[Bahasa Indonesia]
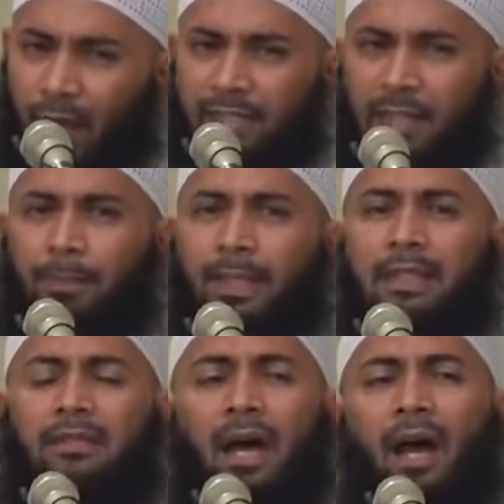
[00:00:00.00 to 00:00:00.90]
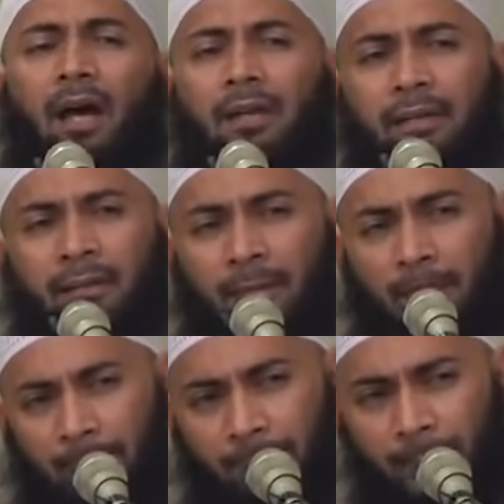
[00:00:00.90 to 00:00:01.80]
Hanya berita
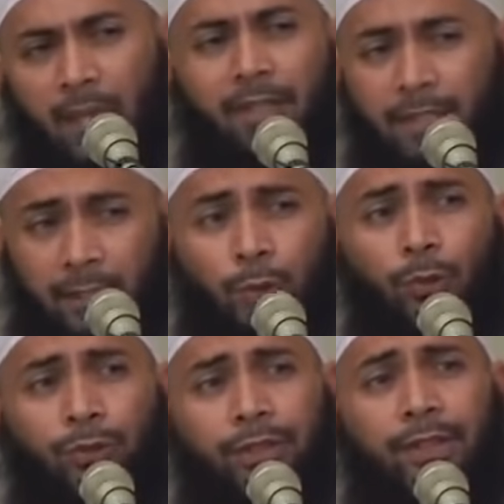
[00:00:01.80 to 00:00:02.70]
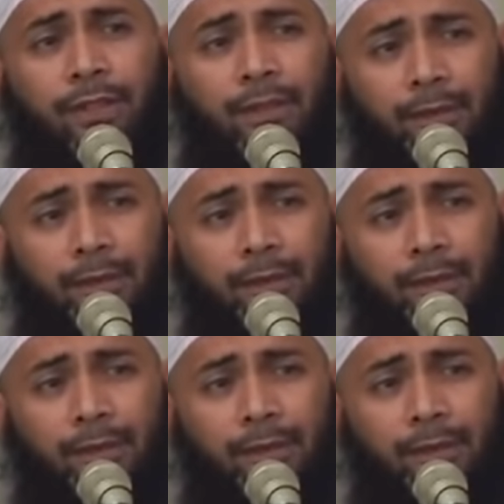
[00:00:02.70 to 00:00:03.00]
yang dia ikuti.